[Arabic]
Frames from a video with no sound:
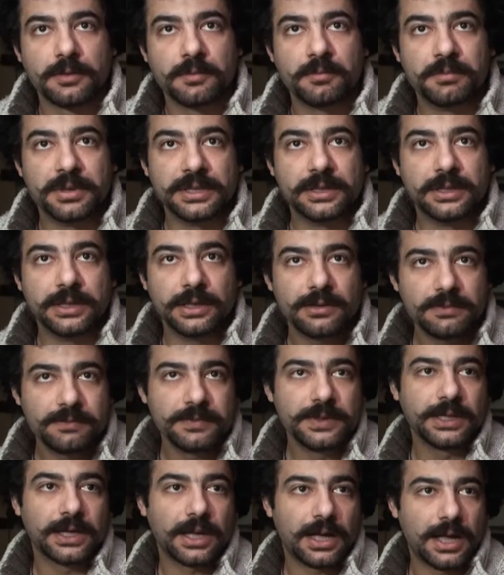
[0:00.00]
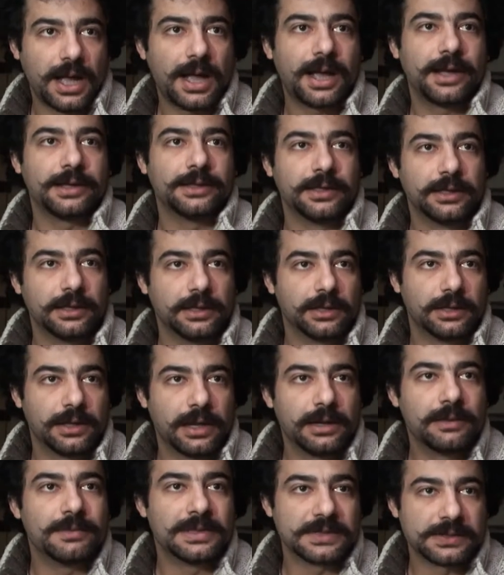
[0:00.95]
بدي ابني قاعده
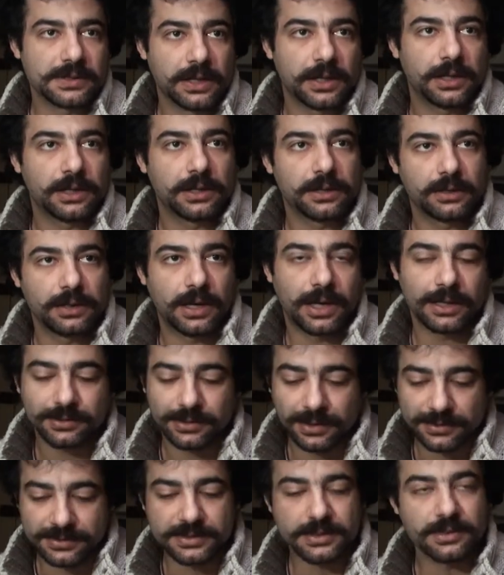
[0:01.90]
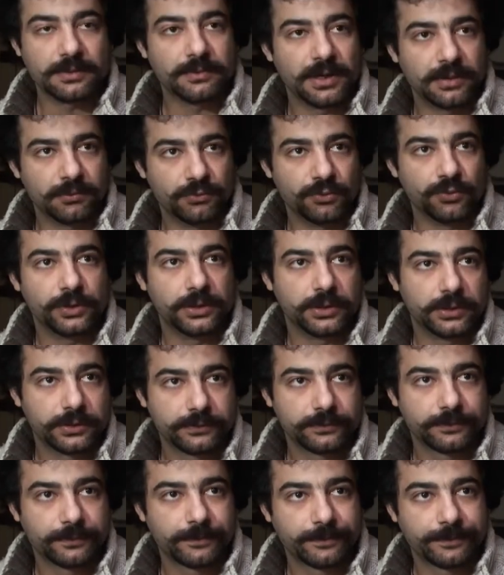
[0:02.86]
للمسرح لحتى يصير مقبول
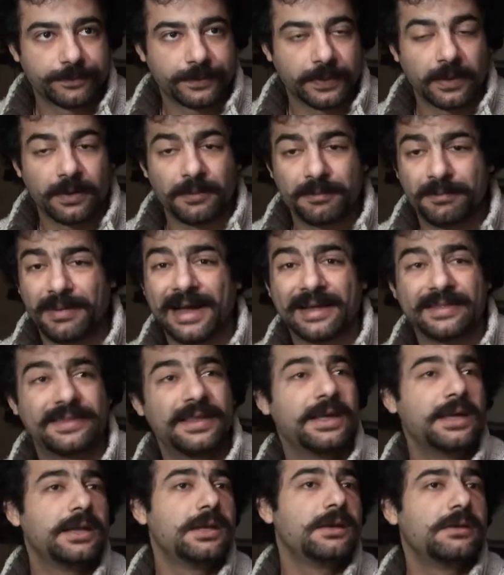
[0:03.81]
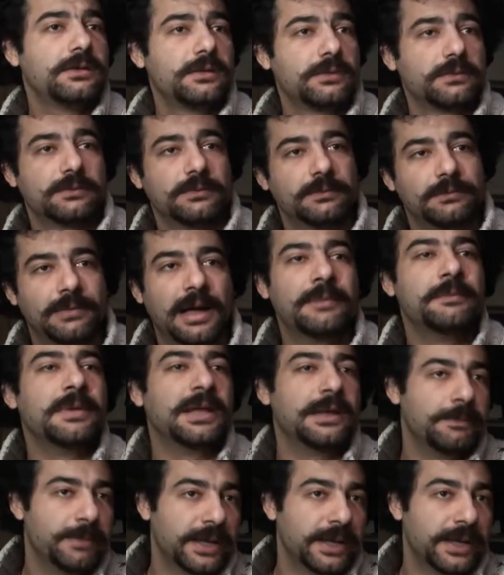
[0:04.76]
بعدين بعمل